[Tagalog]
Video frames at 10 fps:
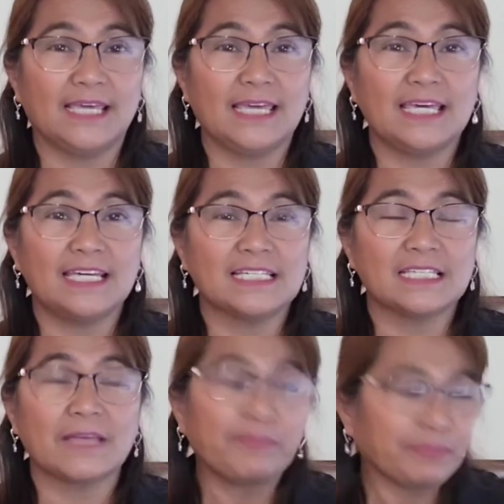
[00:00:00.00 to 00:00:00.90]

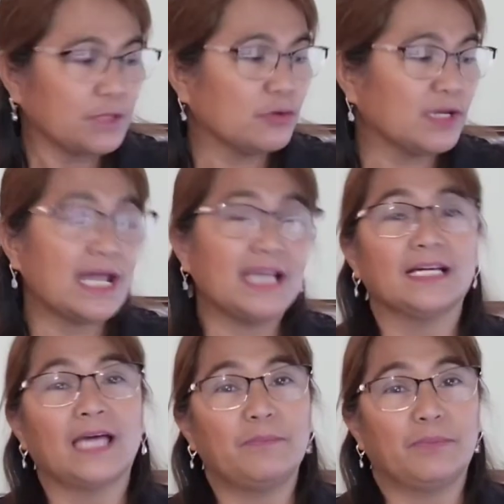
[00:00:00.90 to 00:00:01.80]
is yung
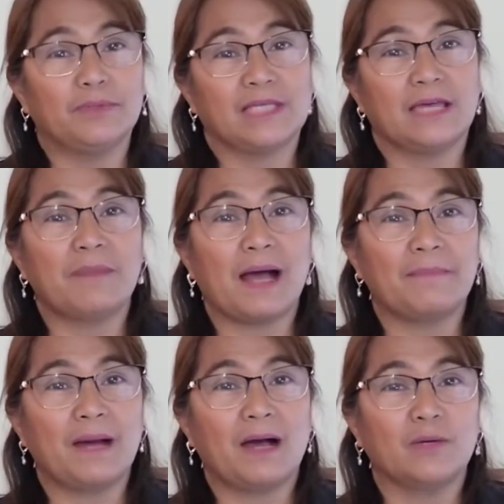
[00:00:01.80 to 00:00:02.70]
ilalagay po sa
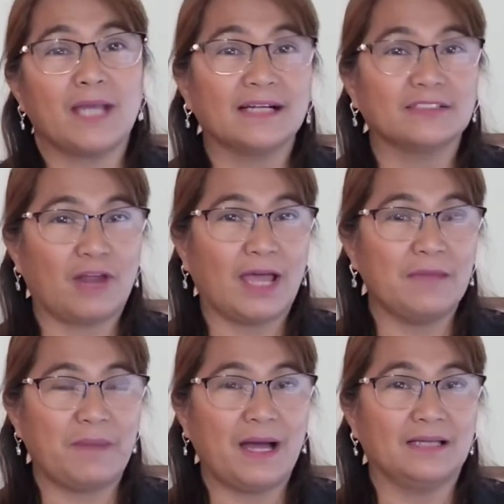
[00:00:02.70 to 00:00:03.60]
ibabaw ng
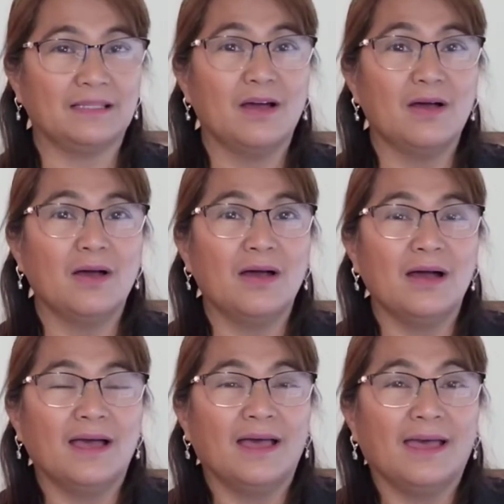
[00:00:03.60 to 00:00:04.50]
tripod.
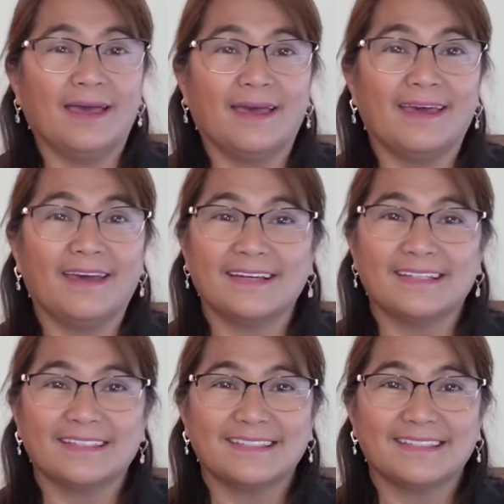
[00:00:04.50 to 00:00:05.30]
And